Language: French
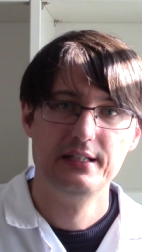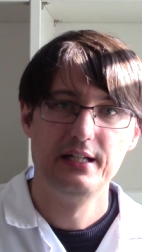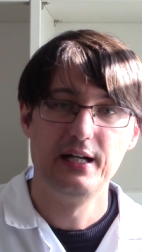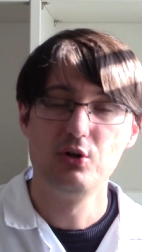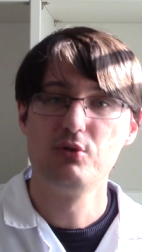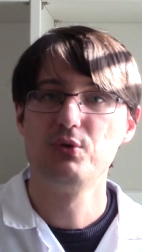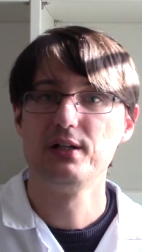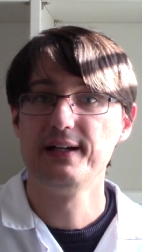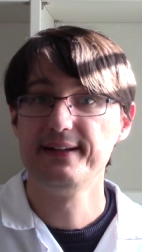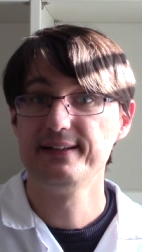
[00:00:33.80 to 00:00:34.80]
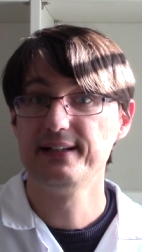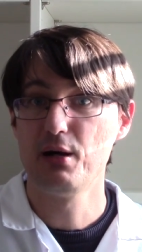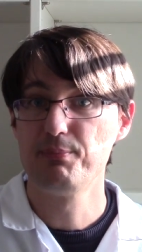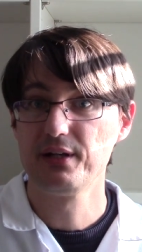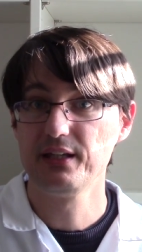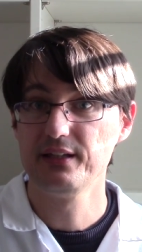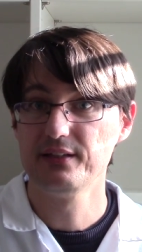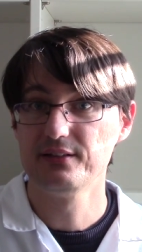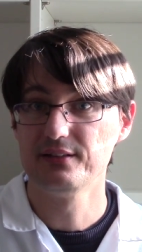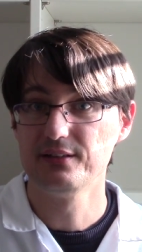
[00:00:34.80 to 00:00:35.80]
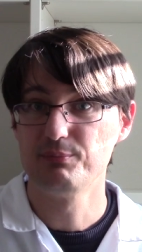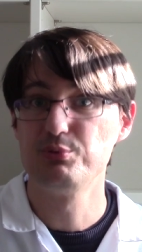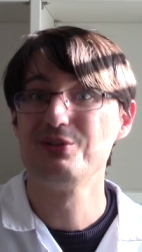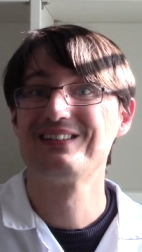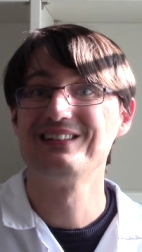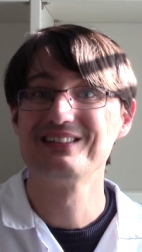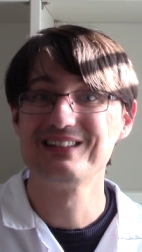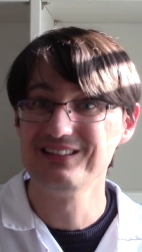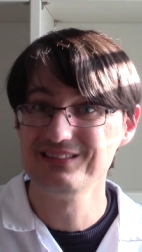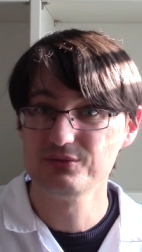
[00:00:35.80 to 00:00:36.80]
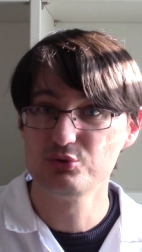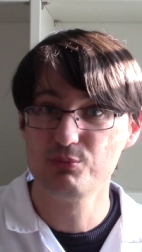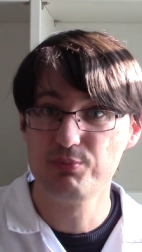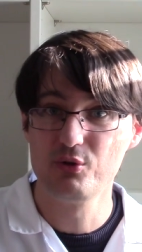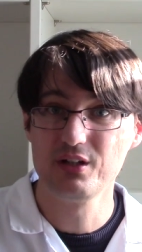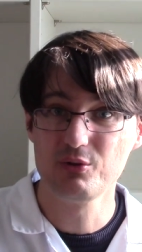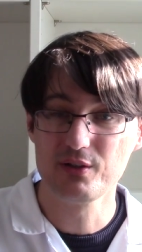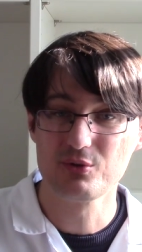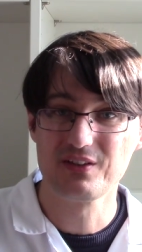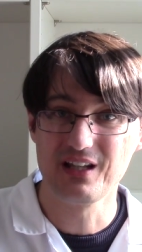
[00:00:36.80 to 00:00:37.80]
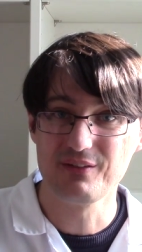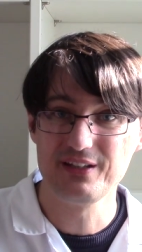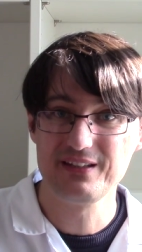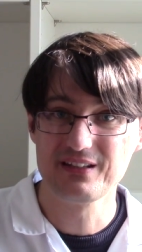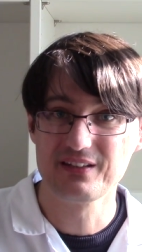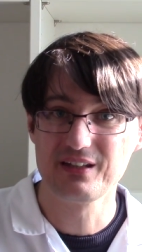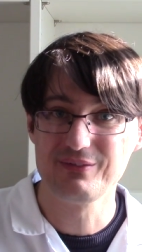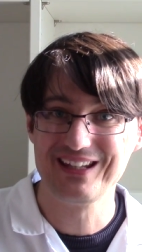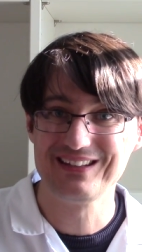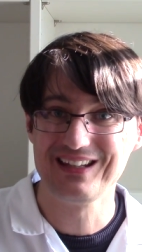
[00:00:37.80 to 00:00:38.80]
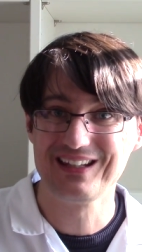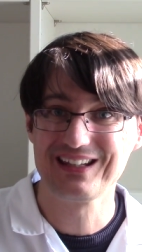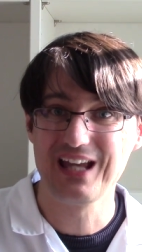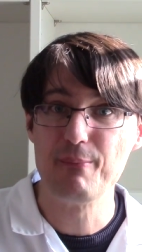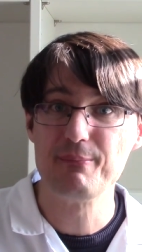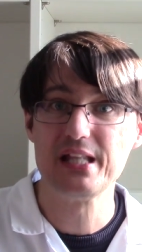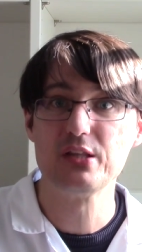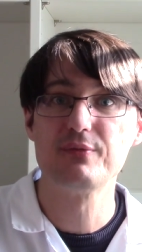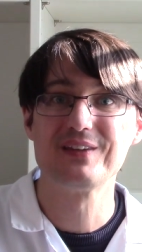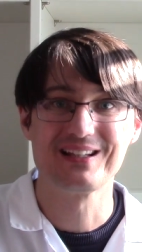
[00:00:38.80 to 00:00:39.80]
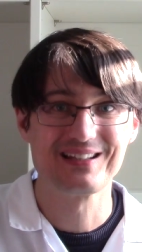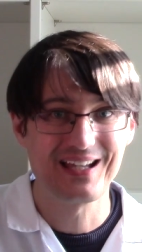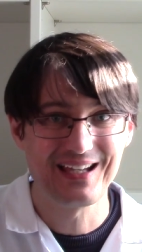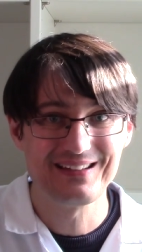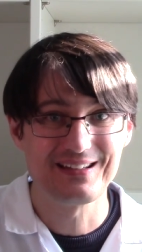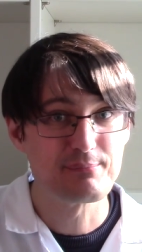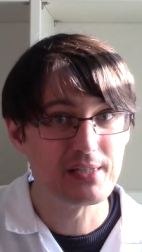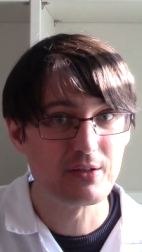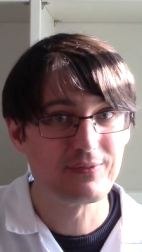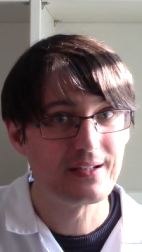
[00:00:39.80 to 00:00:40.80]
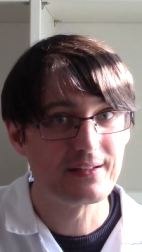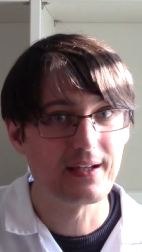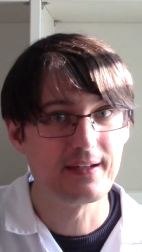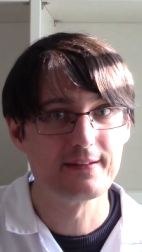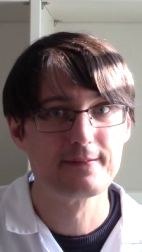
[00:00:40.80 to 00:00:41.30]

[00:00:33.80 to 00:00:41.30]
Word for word: Alors voilà, après euh, plus de 100 ans de bons et loyaux services, Science et Vie a été créé en 1913. En 1913.